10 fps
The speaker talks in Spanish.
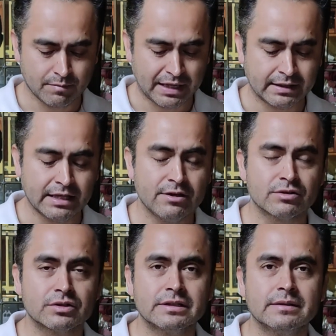
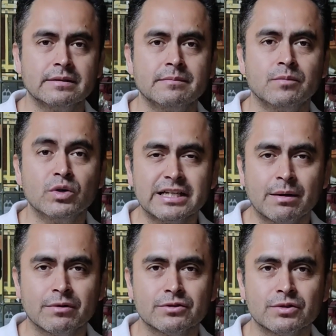platillos muy
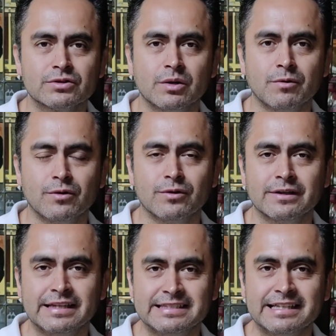sabrosos, como
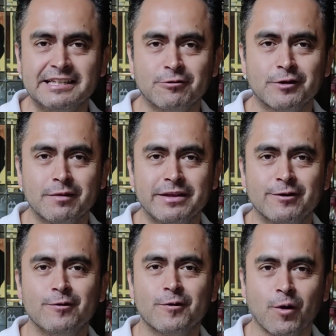dice el título del
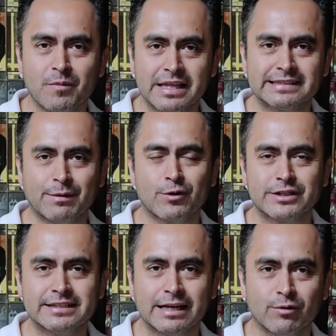video, comida
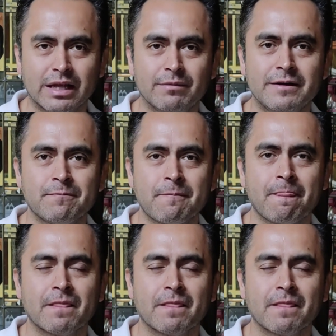sabrosa y saludable.